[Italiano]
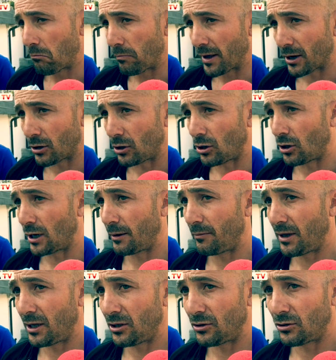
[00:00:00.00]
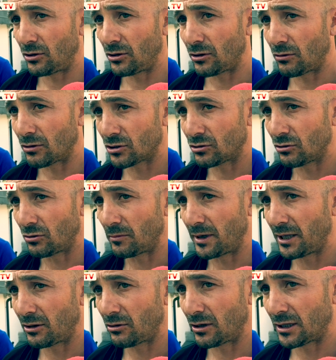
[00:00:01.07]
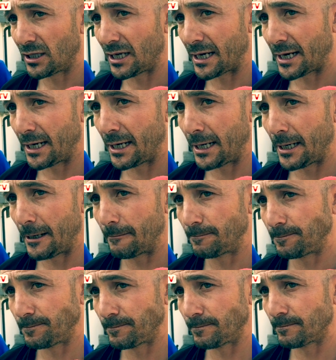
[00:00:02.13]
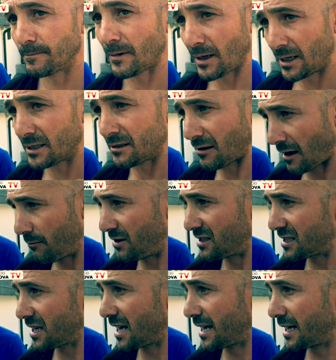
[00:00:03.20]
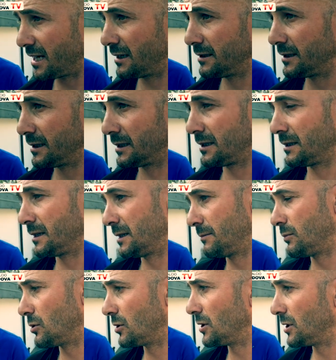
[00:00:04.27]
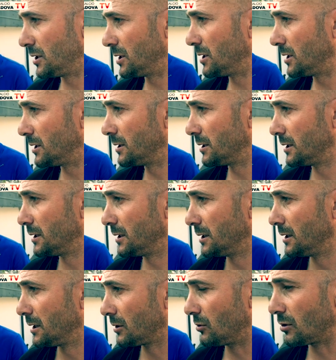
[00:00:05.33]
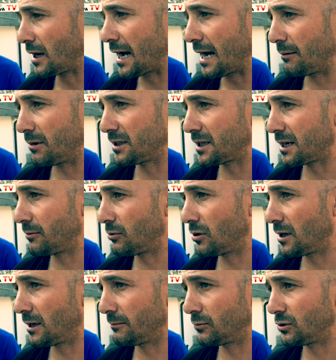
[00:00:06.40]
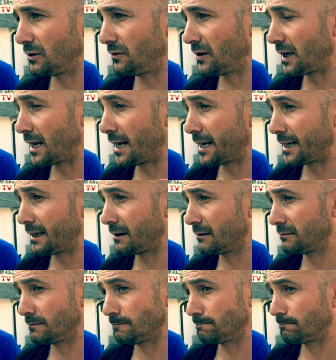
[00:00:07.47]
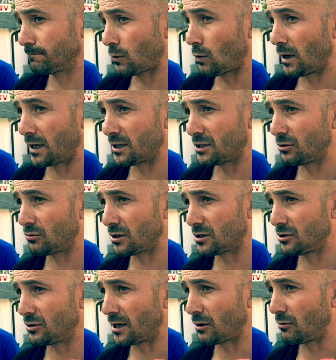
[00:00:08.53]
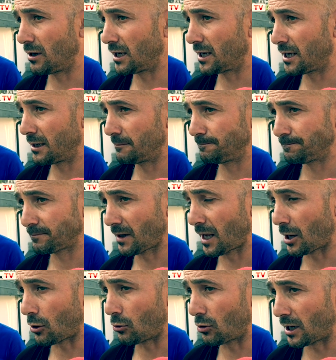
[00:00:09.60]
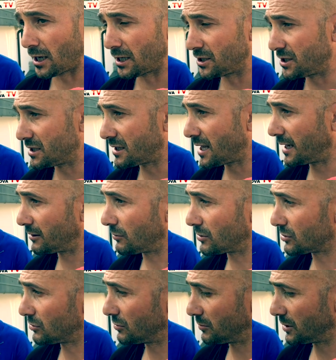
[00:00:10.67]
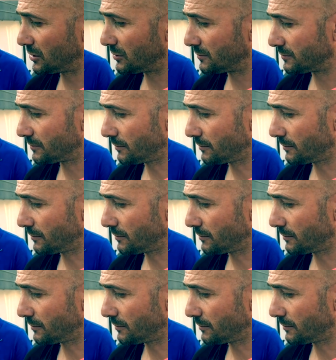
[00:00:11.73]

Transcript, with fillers: però è meglio in questo momento andare a estremizzare, poi con calma andremo a modificare qualche situazione, qualche errore che ci sta in questo momento